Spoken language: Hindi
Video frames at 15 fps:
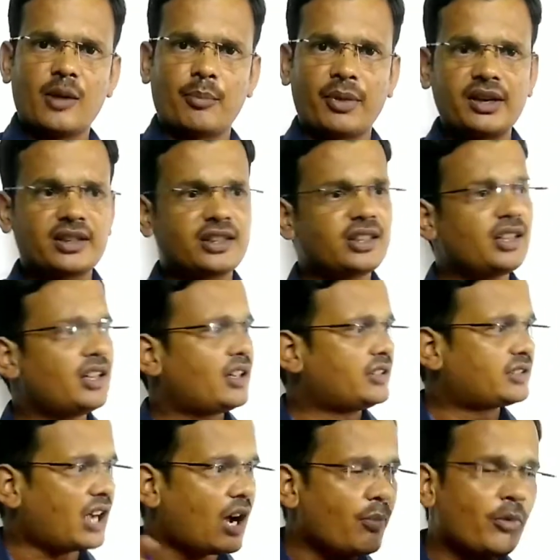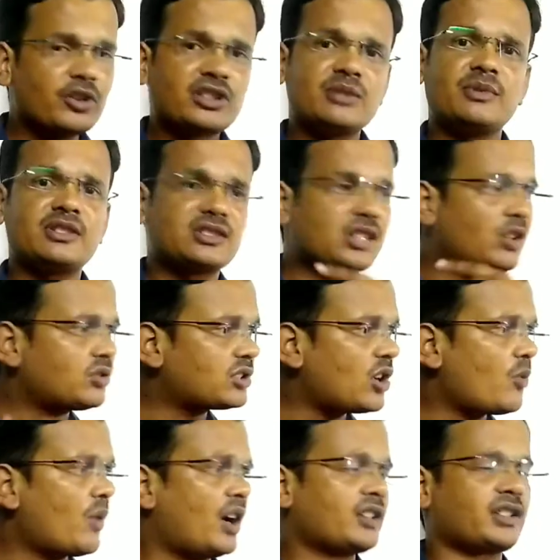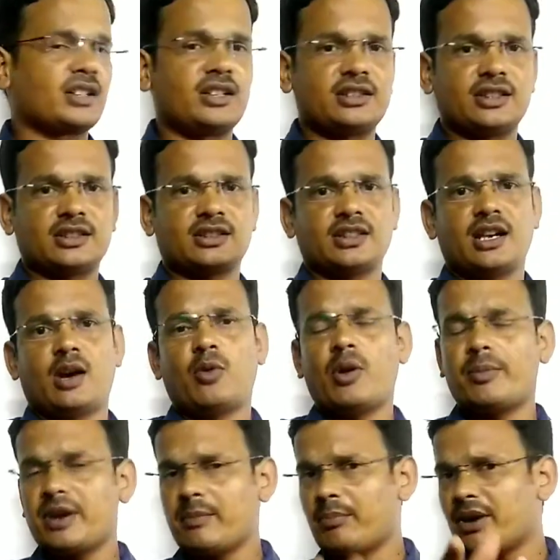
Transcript: बल्कि जहाँ मौसम अच्छा होता है वहाँ चला जाता है वो अपने